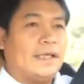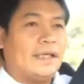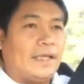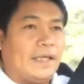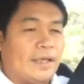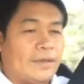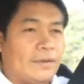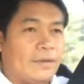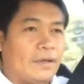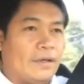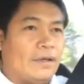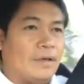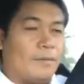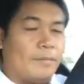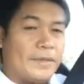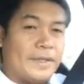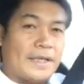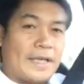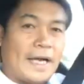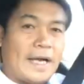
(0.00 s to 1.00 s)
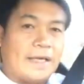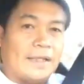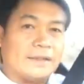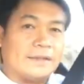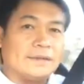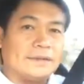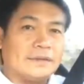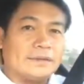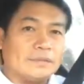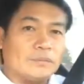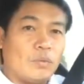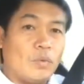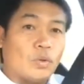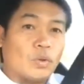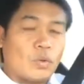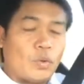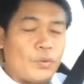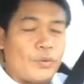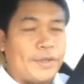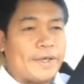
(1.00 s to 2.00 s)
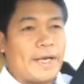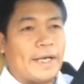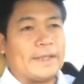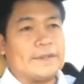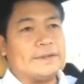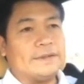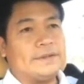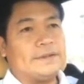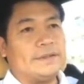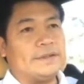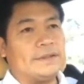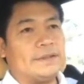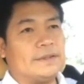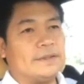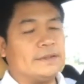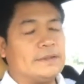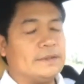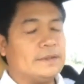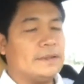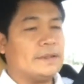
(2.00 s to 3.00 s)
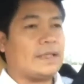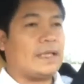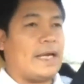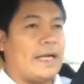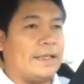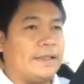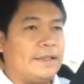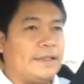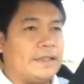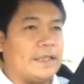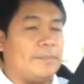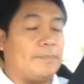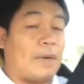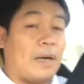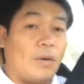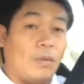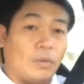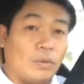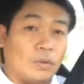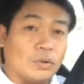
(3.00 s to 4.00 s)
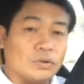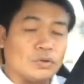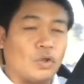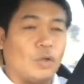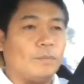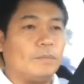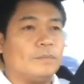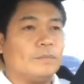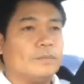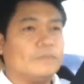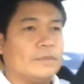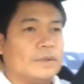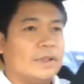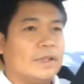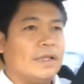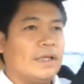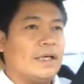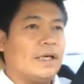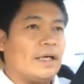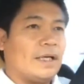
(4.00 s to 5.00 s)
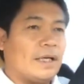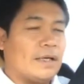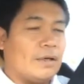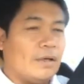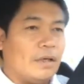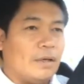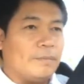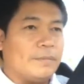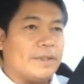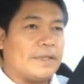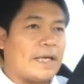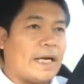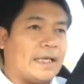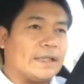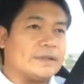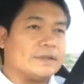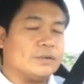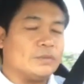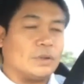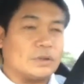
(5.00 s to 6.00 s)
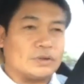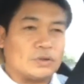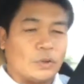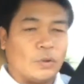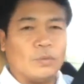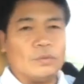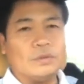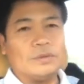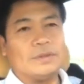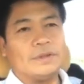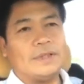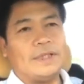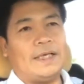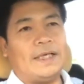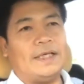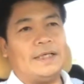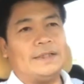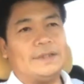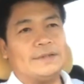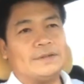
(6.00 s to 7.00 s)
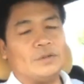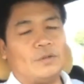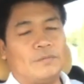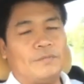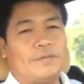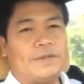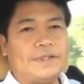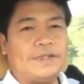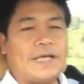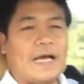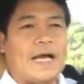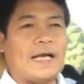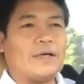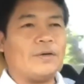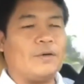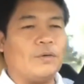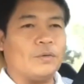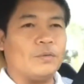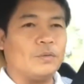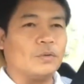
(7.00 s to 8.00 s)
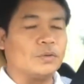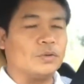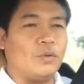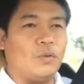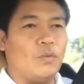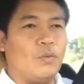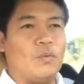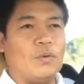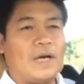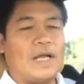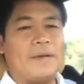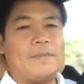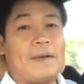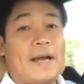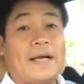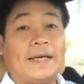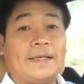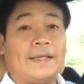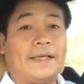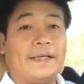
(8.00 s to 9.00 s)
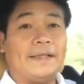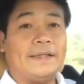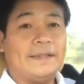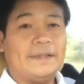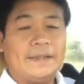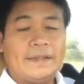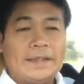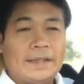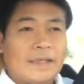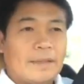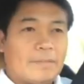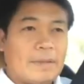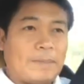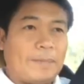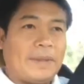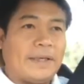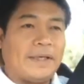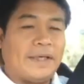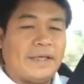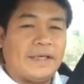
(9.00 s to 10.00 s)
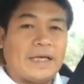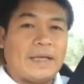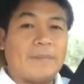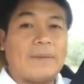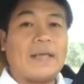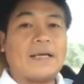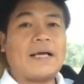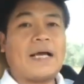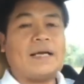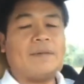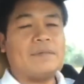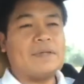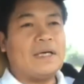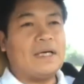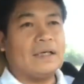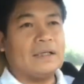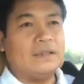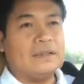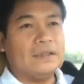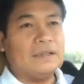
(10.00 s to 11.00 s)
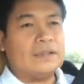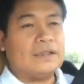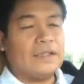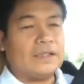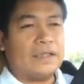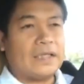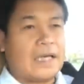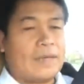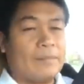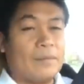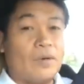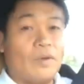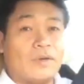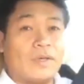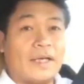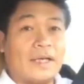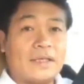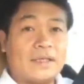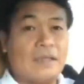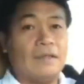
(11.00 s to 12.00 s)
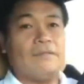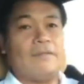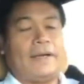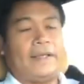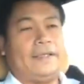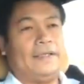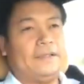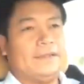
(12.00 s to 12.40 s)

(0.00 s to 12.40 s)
และก็มีการพูดคุยกันถึงการที่จะเผาลงศพและก็มีการสวดส่งนะฮะศพวิญญาณของลุงตู่อะไรมาเนี้ยมันเป็นกิจกรรมทางการเมืองหรือกิจกรรมของนักเคลื่อนไหว